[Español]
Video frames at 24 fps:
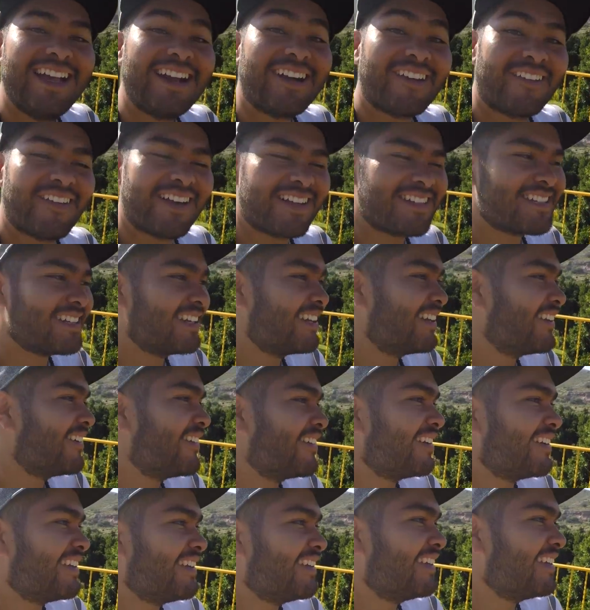
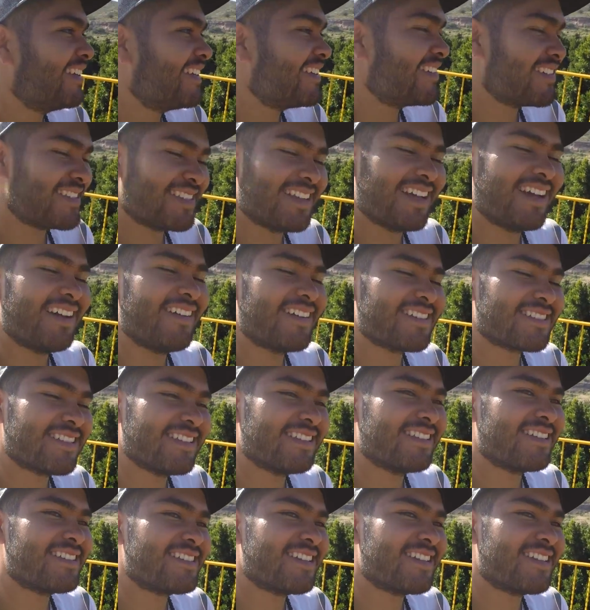Watchenlo y está bastante